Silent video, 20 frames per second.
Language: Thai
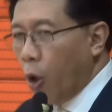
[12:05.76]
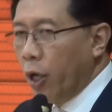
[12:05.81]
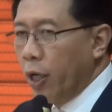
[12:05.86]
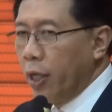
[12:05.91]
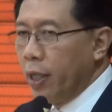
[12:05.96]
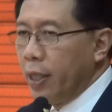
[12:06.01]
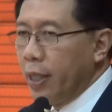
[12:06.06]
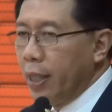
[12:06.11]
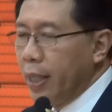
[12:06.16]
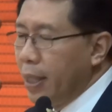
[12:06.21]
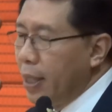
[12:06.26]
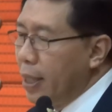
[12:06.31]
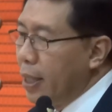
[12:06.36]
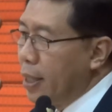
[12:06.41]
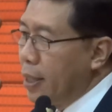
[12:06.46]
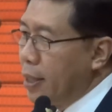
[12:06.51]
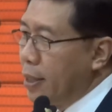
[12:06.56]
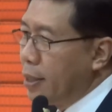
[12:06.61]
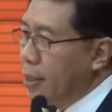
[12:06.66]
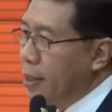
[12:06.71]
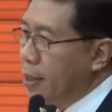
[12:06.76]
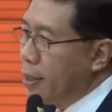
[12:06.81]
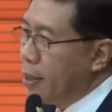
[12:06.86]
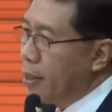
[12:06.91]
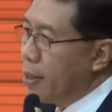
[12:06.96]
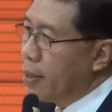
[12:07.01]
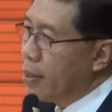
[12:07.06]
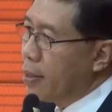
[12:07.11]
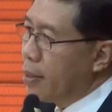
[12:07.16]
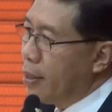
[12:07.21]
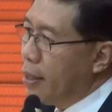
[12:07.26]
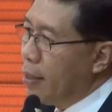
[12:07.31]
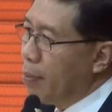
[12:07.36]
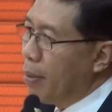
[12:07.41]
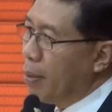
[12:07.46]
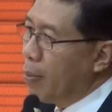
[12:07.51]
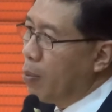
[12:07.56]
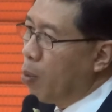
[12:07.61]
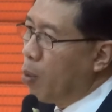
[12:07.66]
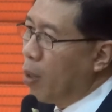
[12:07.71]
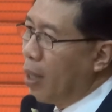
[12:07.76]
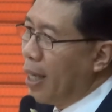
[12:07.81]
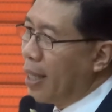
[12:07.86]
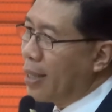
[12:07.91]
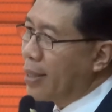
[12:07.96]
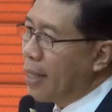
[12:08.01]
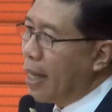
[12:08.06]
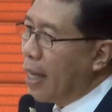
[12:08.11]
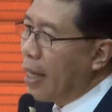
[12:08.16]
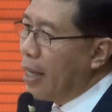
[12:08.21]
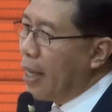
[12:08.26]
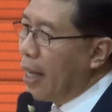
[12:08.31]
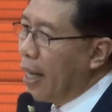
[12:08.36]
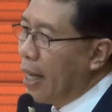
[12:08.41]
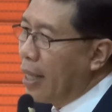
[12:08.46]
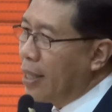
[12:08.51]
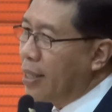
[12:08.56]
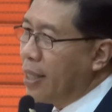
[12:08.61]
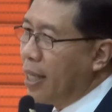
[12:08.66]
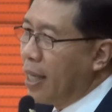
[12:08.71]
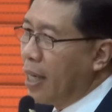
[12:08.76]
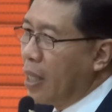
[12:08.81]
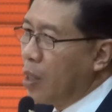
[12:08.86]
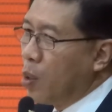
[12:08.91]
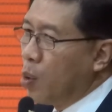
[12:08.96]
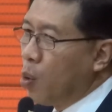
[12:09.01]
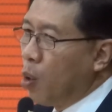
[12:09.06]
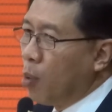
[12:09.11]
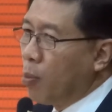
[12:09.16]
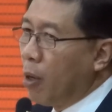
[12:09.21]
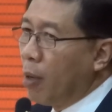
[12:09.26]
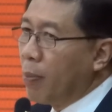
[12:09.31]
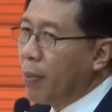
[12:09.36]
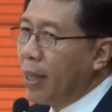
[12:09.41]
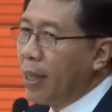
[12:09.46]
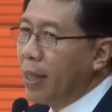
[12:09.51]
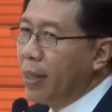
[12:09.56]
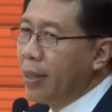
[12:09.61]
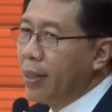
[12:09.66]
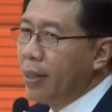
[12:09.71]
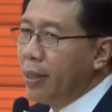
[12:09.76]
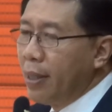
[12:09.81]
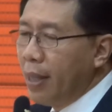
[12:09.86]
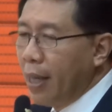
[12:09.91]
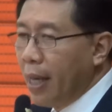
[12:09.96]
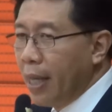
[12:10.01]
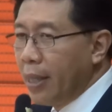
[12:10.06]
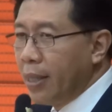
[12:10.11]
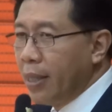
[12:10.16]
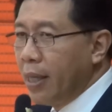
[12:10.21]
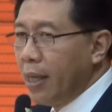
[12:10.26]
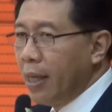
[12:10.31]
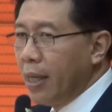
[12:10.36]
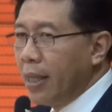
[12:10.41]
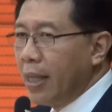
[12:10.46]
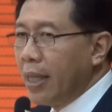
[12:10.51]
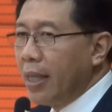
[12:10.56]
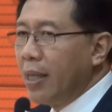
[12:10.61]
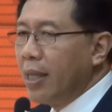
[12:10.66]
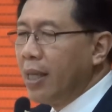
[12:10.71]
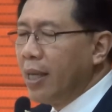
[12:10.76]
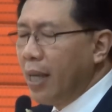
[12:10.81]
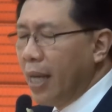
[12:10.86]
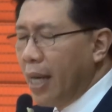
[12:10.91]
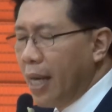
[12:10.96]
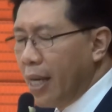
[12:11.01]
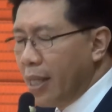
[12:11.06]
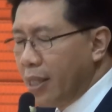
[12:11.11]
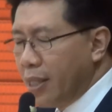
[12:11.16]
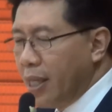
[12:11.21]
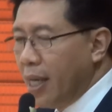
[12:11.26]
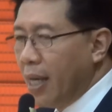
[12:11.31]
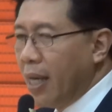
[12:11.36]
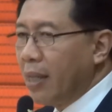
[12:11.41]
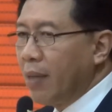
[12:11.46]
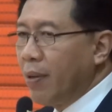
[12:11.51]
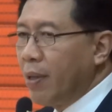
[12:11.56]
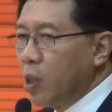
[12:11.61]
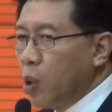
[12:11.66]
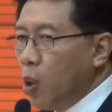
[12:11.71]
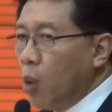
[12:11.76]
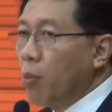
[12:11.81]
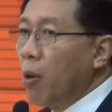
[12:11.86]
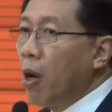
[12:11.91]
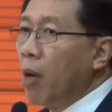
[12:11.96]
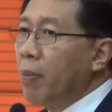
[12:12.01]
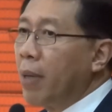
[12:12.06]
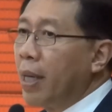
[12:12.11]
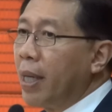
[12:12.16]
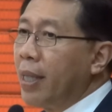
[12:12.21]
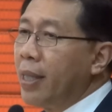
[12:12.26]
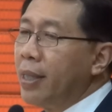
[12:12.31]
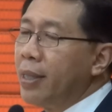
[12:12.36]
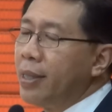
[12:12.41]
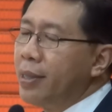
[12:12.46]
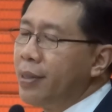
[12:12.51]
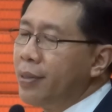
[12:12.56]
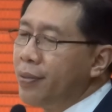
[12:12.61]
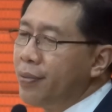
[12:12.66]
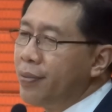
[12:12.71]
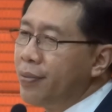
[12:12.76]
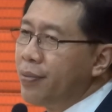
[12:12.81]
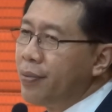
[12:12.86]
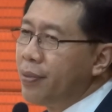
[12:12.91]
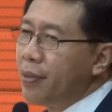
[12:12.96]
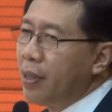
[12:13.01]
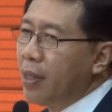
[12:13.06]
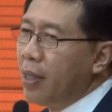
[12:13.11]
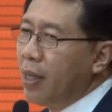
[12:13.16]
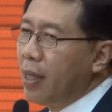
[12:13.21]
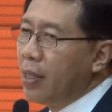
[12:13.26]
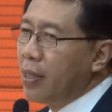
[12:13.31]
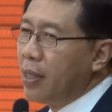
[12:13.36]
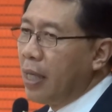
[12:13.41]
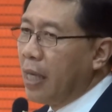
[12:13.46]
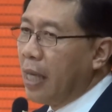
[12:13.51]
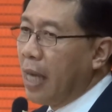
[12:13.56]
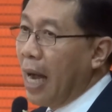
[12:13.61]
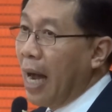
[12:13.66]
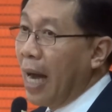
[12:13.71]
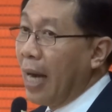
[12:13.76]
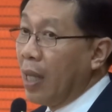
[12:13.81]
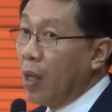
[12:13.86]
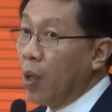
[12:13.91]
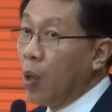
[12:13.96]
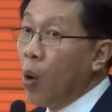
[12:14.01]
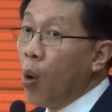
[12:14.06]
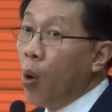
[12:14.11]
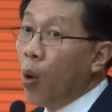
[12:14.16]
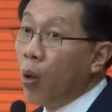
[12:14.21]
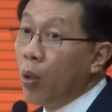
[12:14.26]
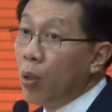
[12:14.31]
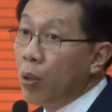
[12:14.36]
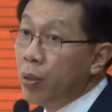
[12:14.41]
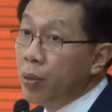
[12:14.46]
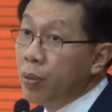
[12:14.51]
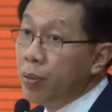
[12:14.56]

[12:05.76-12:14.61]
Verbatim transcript: คนที่มีบุคลิกทั้งเอเชียและยุโรปพร้อมกันเอเชียเขาเรียกเอเชียและตะวันตกพร้อมกันจึงขายทั้งโลก